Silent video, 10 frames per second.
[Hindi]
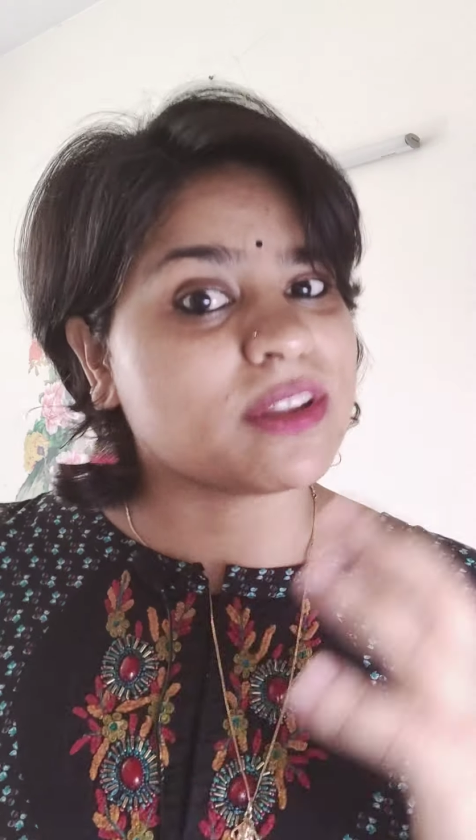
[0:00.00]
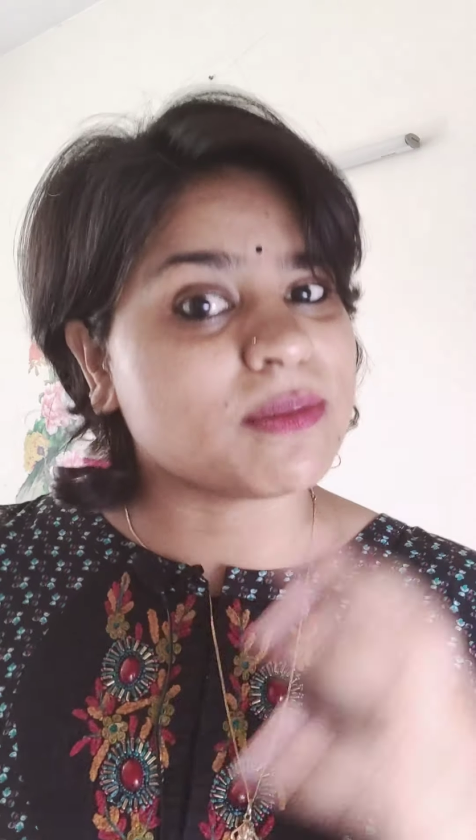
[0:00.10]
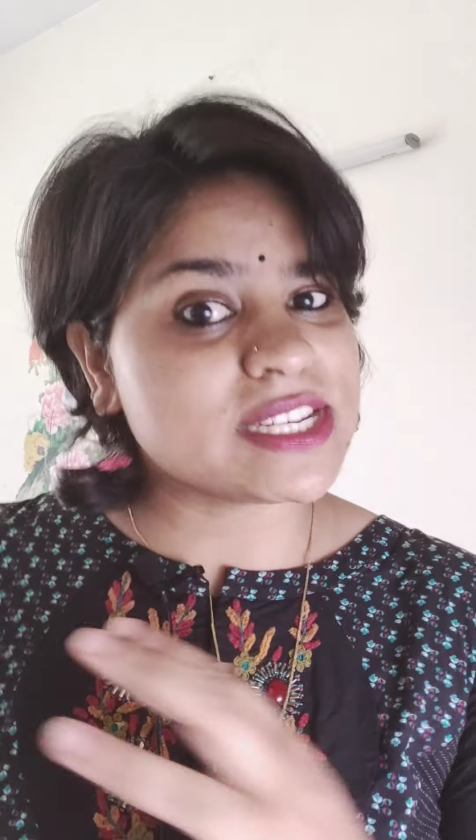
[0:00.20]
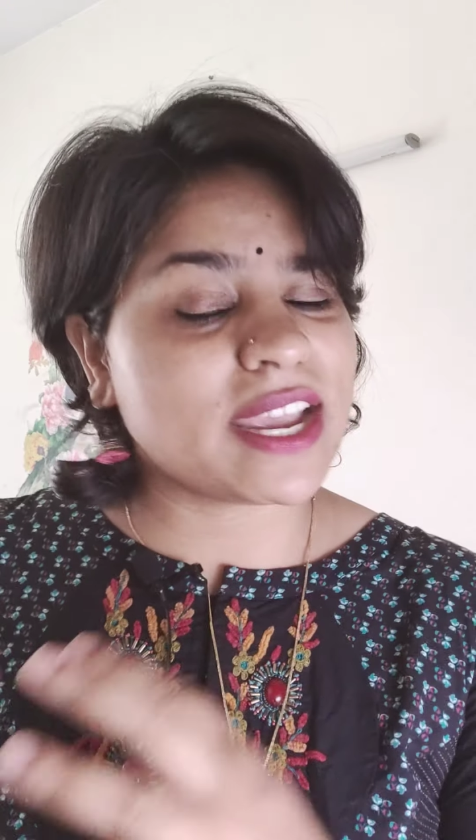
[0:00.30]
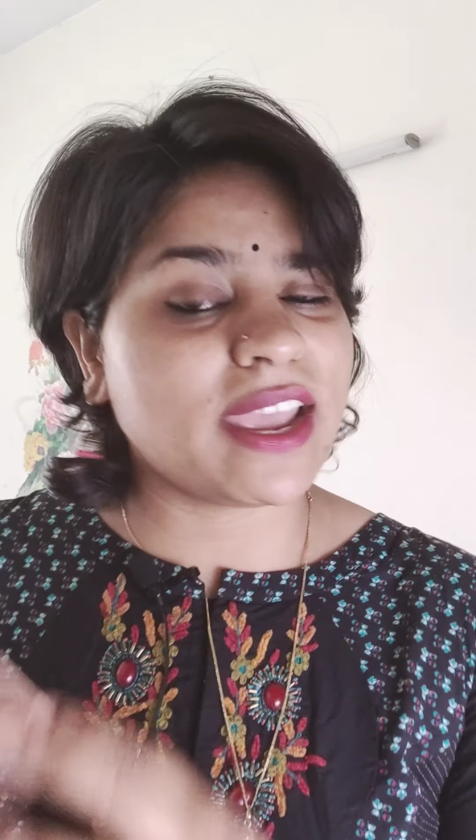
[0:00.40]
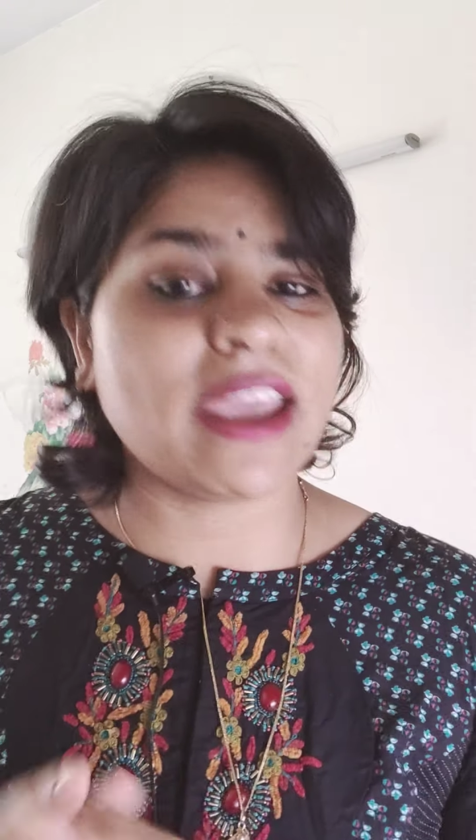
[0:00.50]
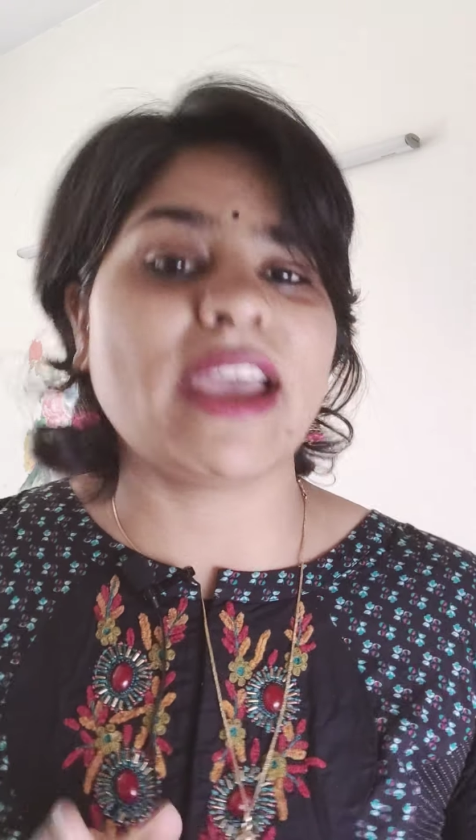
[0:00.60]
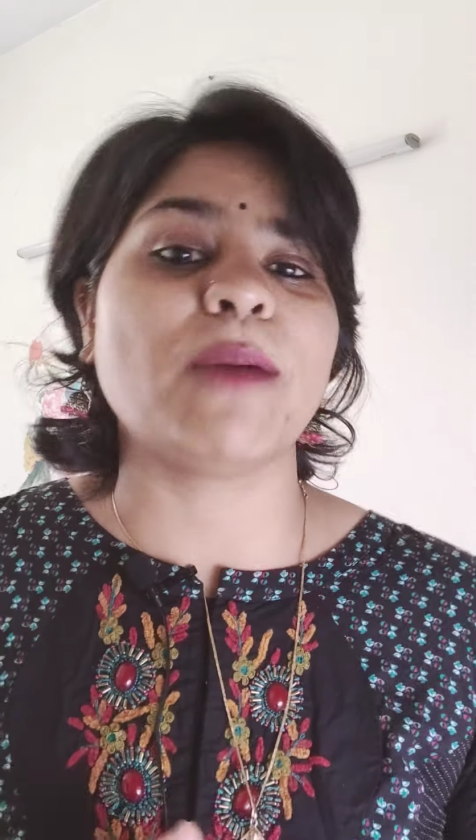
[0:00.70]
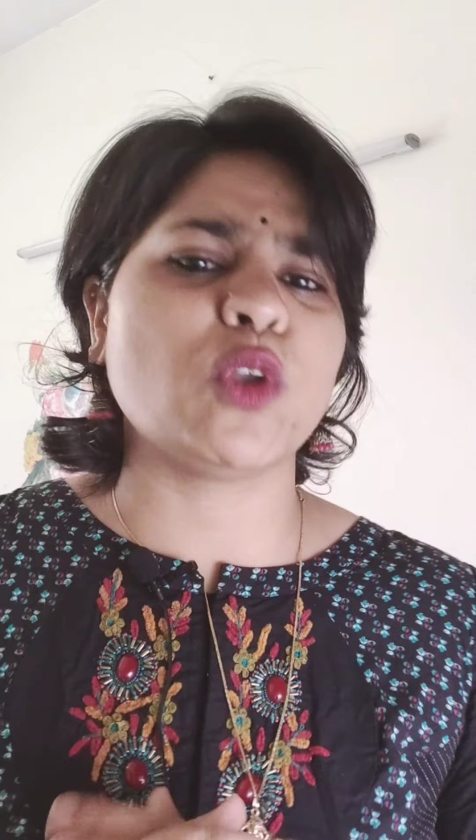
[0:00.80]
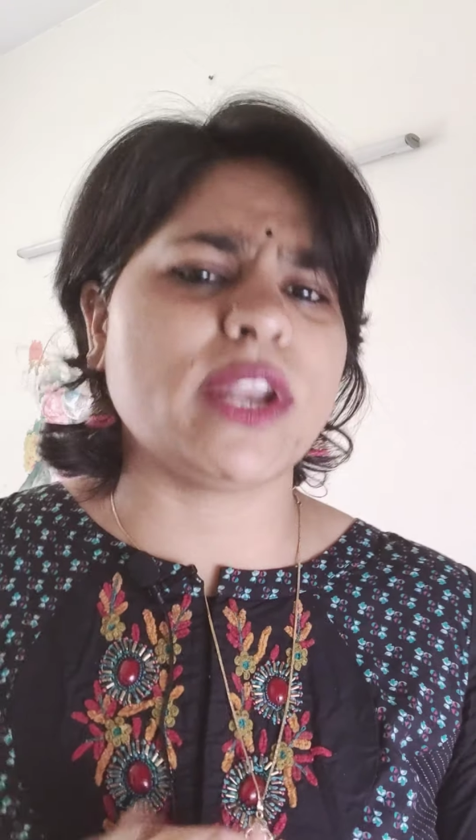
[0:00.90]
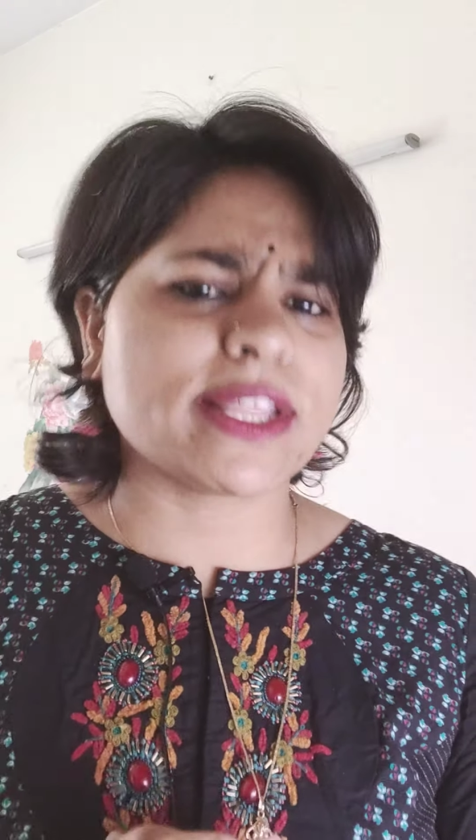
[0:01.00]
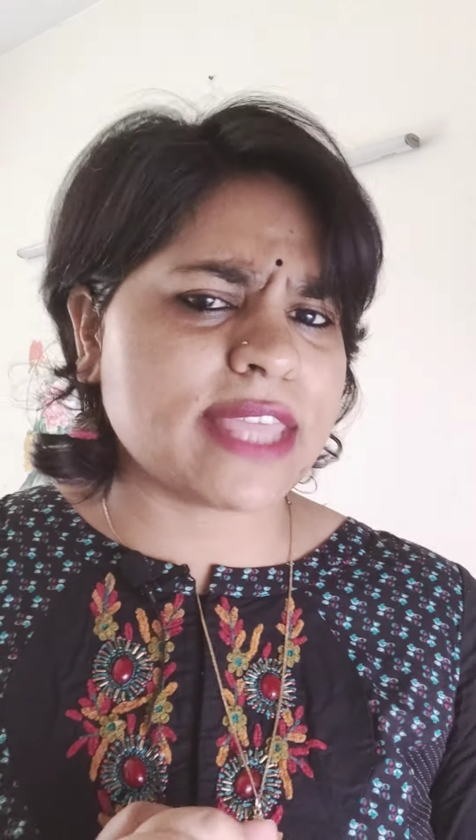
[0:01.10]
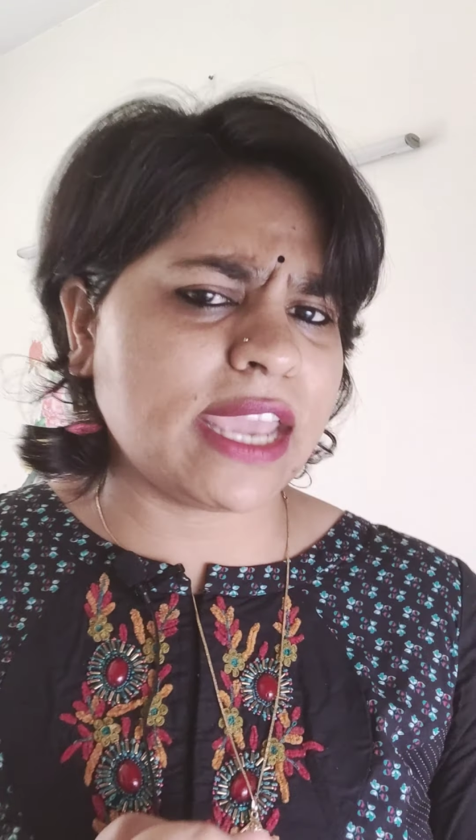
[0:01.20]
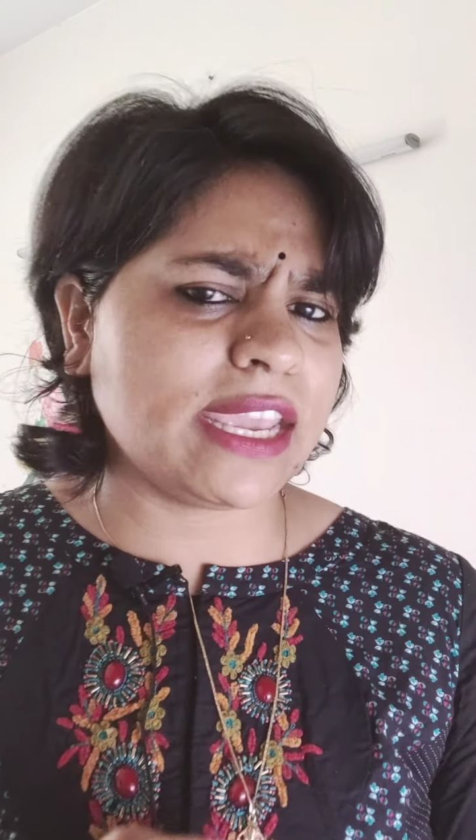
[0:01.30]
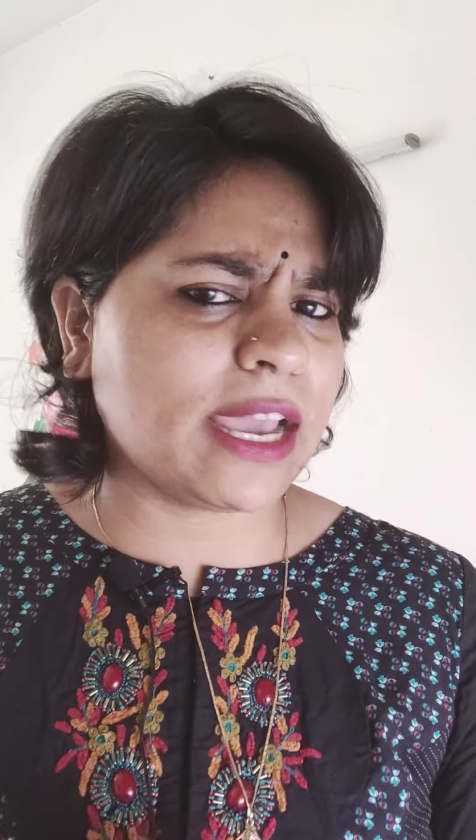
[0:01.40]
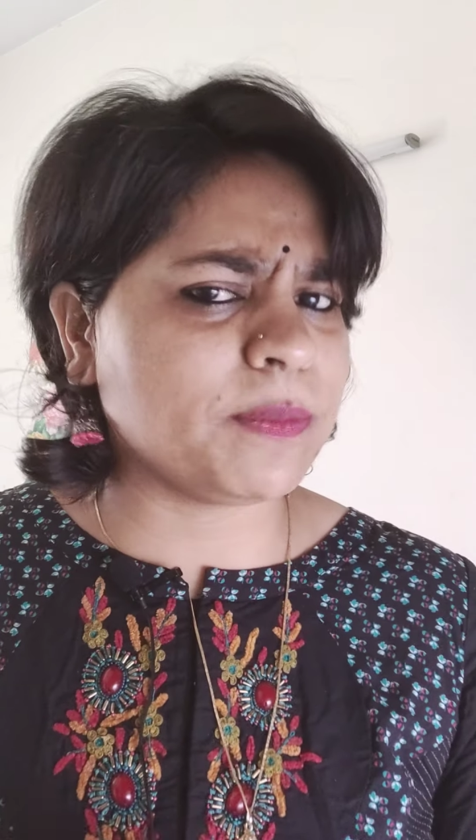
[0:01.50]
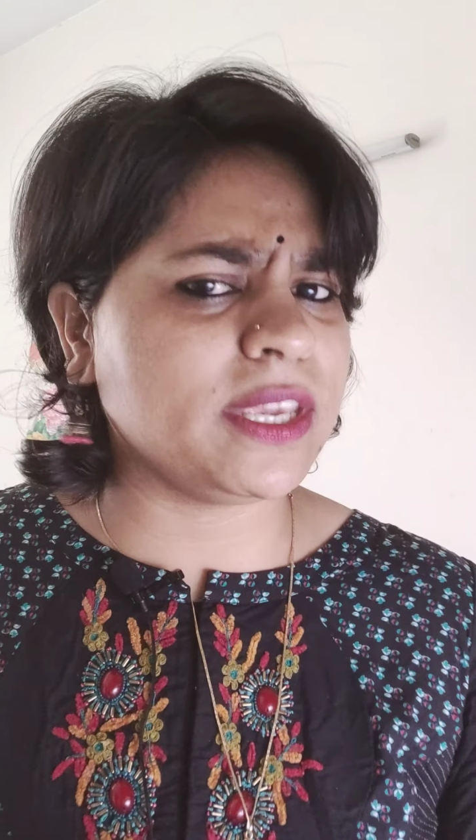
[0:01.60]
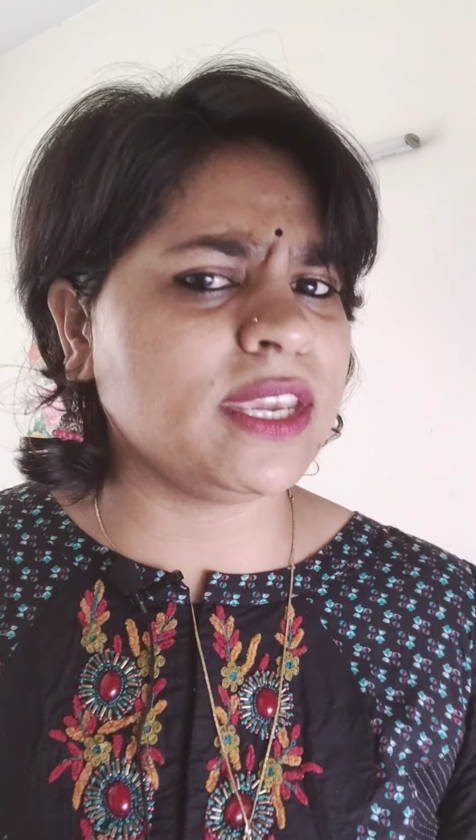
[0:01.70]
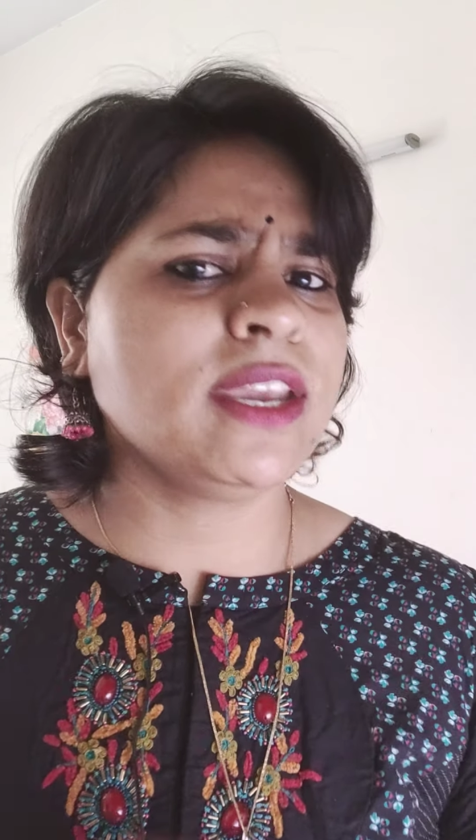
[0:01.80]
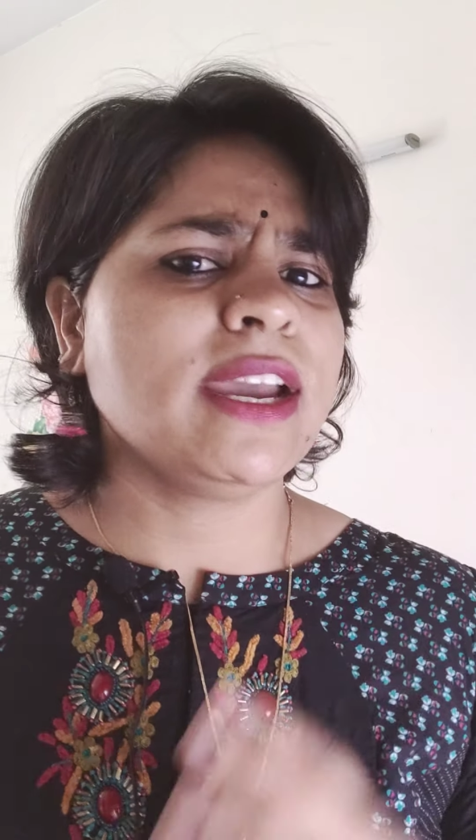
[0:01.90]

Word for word: समझ आया है आपको लगता है ये आपकी